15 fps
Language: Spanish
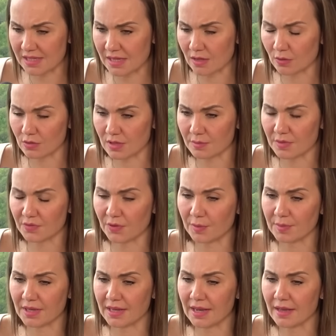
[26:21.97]
hijos, a mi
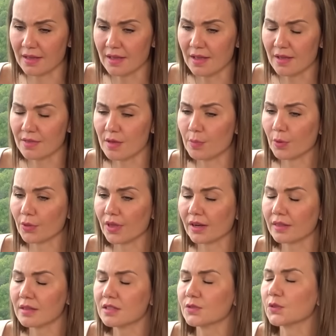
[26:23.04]
familia, de
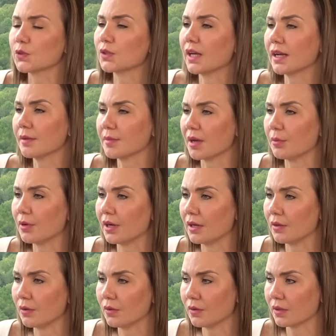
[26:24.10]
poder disfrutar a mi
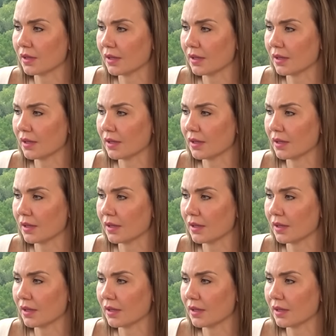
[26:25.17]
abuelo